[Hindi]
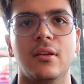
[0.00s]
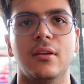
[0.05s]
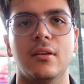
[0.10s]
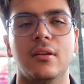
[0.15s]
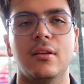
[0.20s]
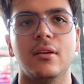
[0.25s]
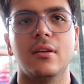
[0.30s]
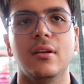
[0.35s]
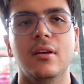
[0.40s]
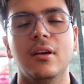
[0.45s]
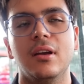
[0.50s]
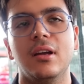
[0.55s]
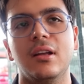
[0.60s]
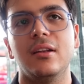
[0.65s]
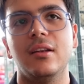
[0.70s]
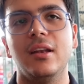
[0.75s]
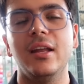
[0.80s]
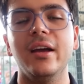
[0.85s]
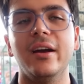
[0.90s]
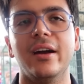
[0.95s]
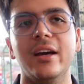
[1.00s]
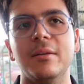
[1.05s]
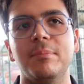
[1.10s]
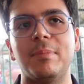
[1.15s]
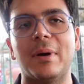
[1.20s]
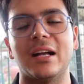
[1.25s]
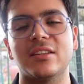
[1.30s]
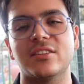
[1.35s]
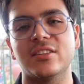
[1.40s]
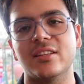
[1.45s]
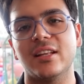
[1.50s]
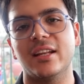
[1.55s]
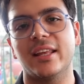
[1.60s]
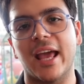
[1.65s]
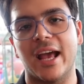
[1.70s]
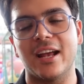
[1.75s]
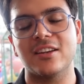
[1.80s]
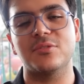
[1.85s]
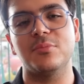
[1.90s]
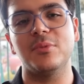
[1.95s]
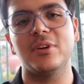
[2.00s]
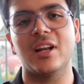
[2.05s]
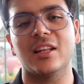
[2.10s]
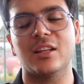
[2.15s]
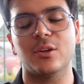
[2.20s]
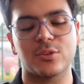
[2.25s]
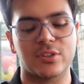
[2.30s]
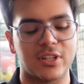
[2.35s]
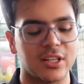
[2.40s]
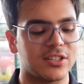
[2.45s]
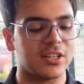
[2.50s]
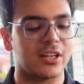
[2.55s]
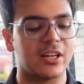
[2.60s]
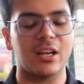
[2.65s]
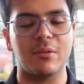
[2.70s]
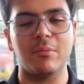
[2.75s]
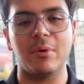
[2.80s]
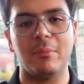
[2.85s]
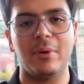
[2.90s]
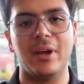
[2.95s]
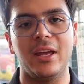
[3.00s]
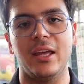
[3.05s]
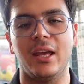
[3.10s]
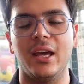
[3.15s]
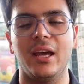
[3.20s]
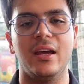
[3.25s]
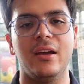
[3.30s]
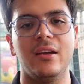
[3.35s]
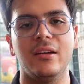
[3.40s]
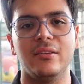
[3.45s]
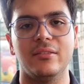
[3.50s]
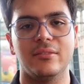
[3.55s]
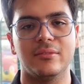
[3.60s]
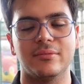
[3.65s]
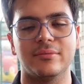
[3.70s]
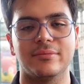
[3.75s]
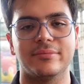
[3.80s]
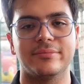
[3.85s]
डिजिटल ब्रो डिजिटल नहीं अगर पाँच हज़ार कैश रहा तो उसके चक्कर में मैं ये